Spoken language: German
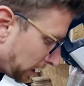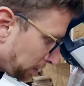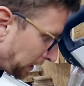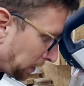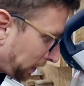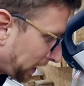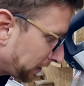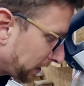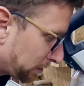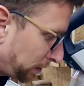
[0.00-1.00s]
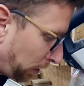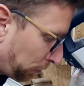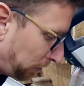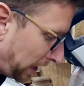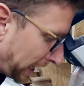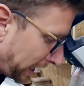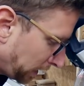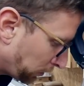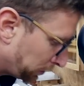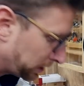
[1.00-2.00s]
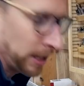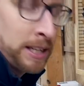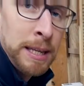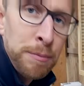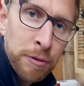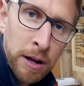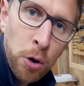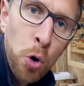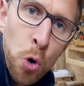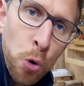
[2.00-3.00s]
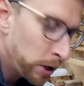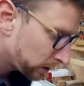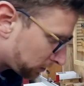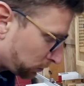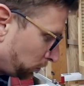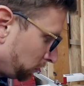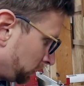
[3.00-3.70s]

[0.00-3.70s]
ich meine Bretter jetzt mal auf Länge oder in dem Fall Höhe zu.